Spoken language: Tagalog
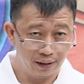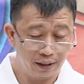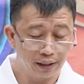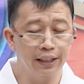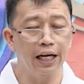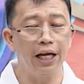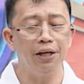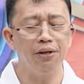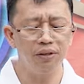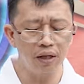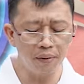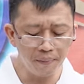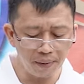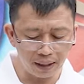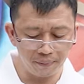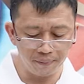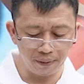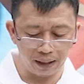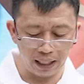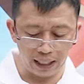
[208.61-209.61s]
Ngayon
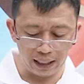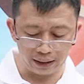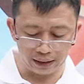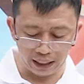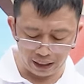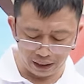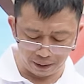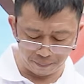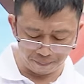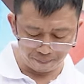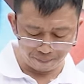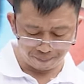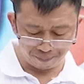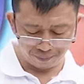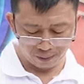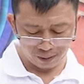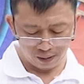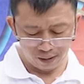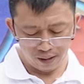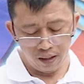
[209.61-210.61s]
naman mga katanim,
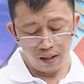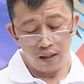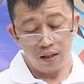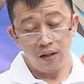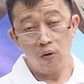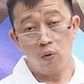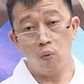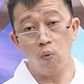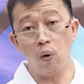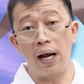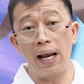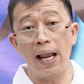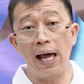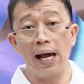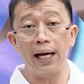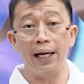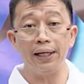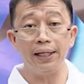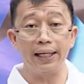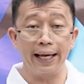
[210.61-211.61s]

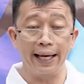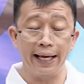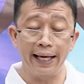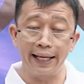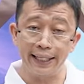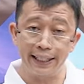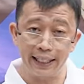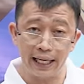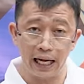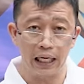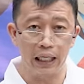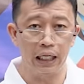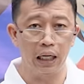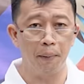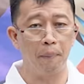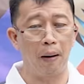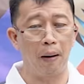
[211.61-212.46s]
wala kayong area na